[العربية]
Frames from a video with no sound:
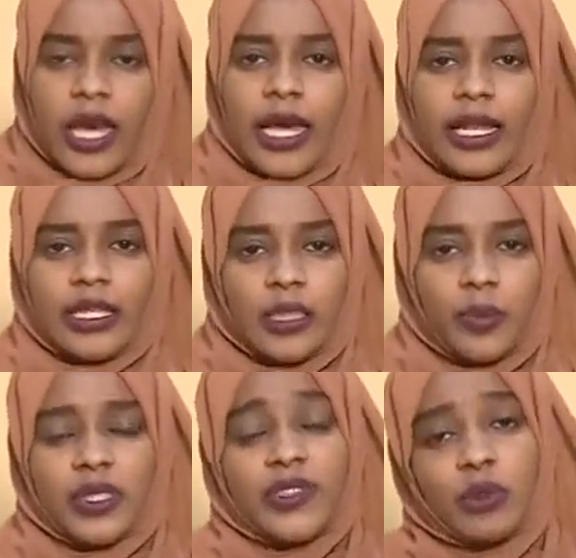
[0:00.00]

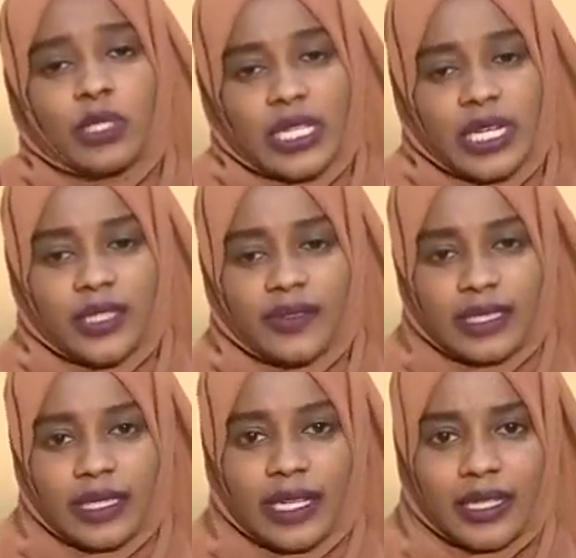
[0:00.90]
الطب النفسي والصحه
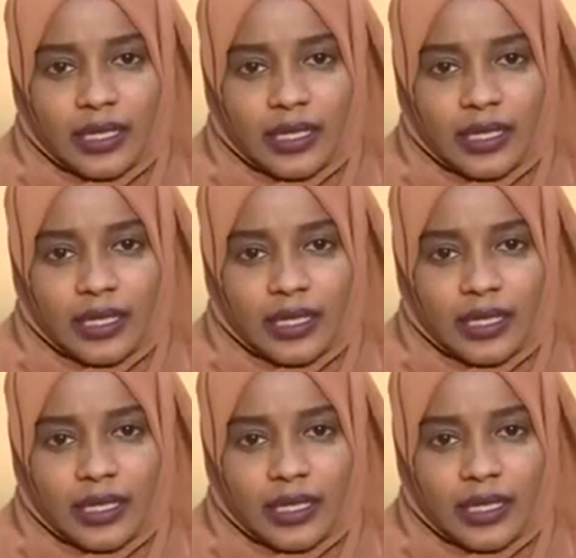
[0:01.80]
النفسيه